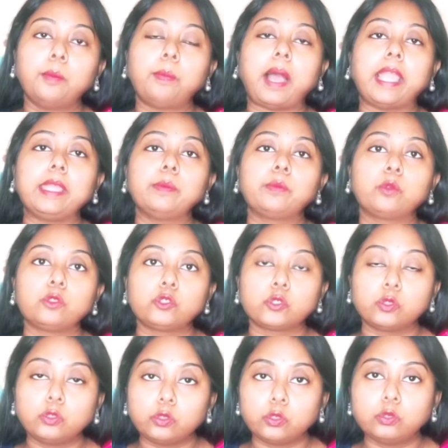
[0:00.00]
পায়ে
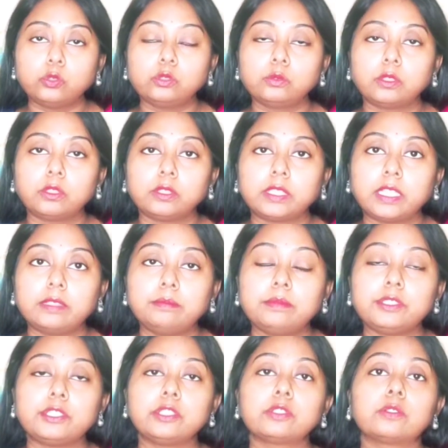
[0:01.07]
প্রচণ্ড দুর্বলতা
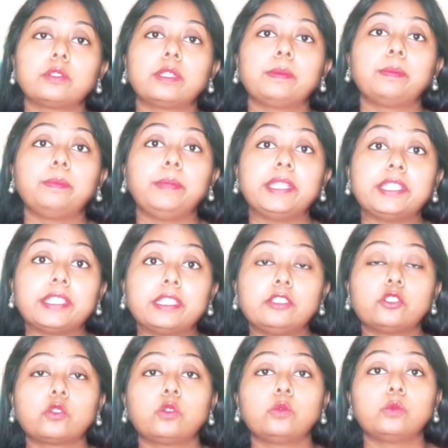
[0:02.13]
বিশেষ করে পেশেন্ট
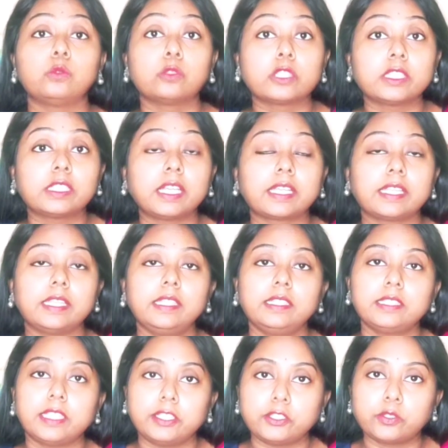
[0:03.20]
যখন বসে থাকে
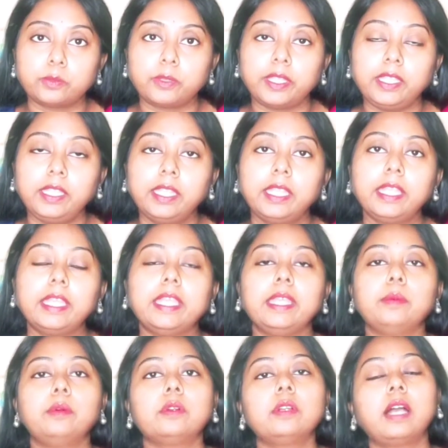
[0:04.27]
সেই সময়
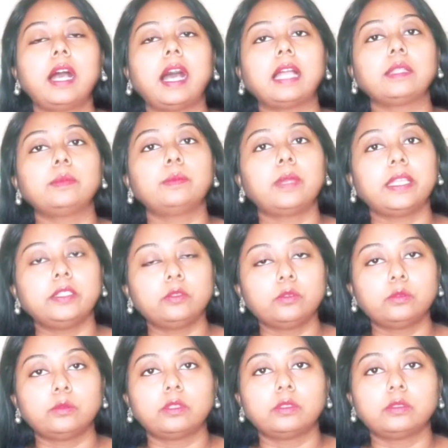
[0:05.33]
এবং হাত পায়ে
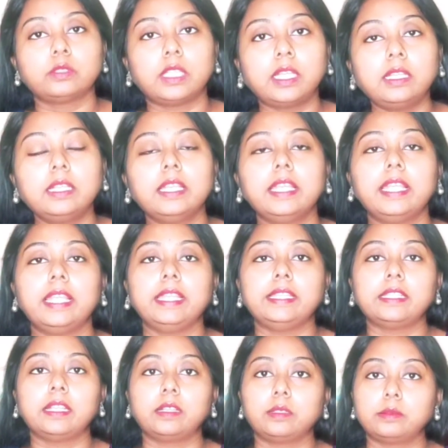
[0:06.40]
দুর্বলতা
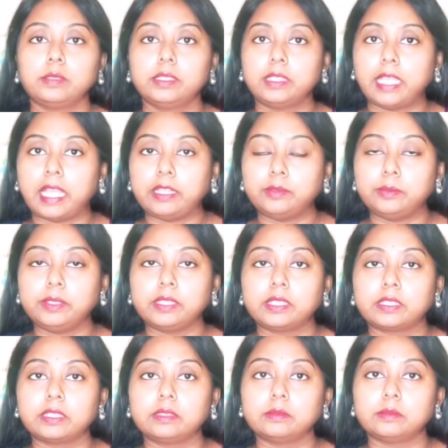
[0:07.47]
এটা অ্যালুমিনা
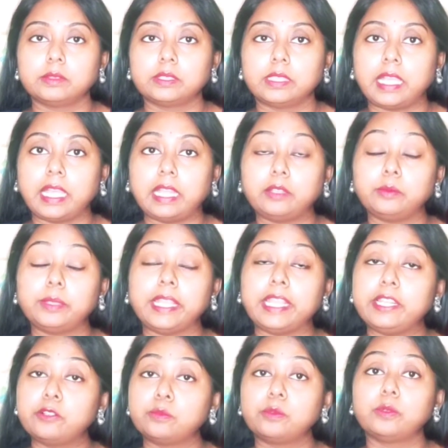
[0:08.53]

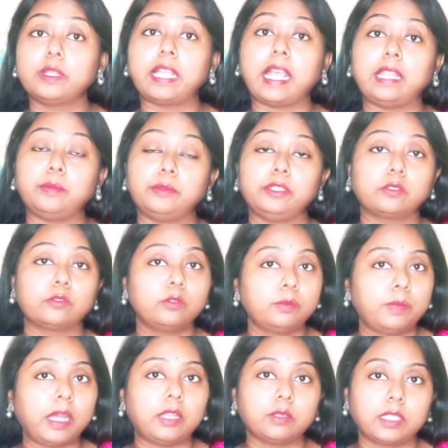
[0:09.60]
এর উপরে অ্যালুমিনা খুব
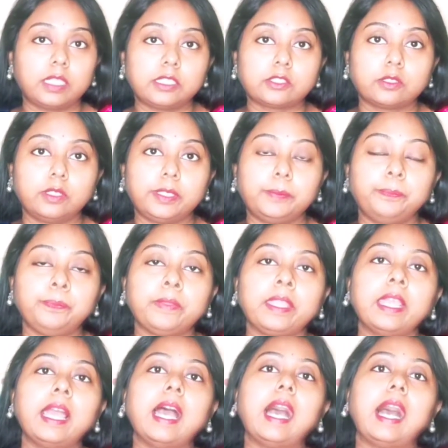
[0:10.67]
ভালো কাজ করে
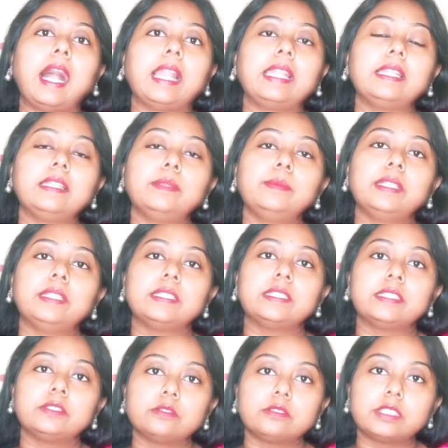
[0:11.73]
আরেকটা
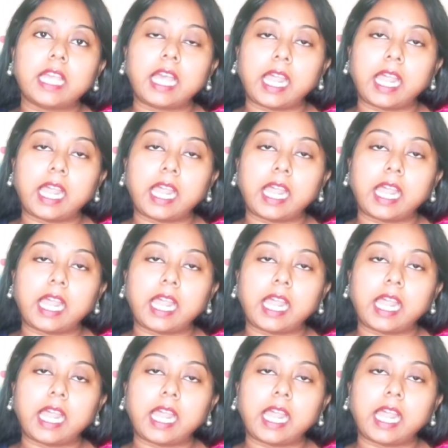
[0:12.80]
মেডিসিন হচ্ছে